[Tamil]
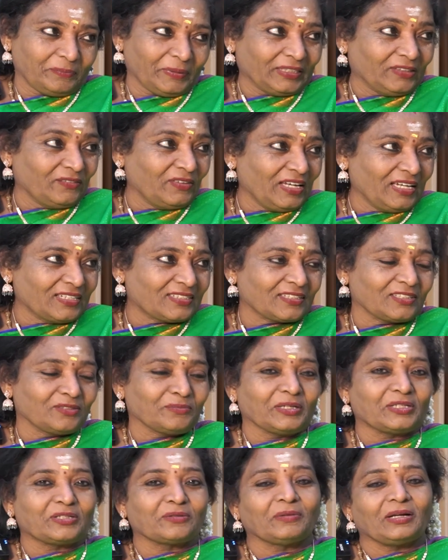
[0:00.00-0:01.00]
பதவியேற்றது
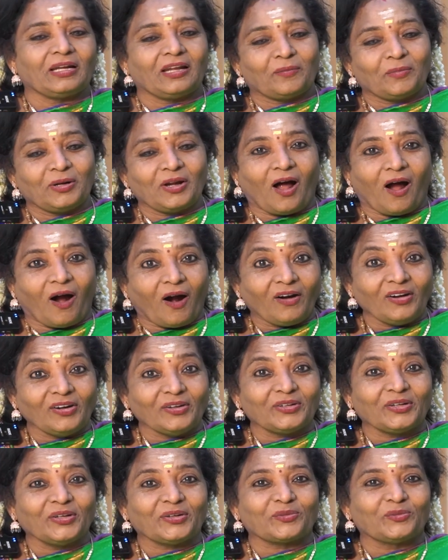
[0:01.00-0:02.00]
மட்டுமல்லாமல்
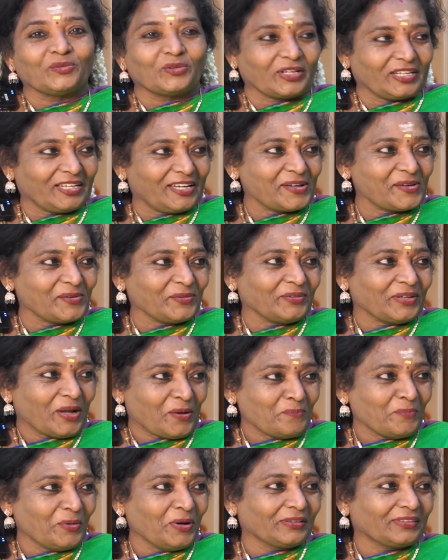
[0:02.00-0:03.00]
ஆளுநர் உரையையும்
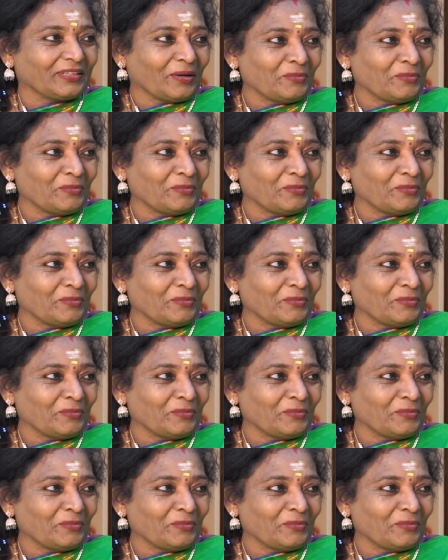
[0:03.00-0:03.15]
நம்ம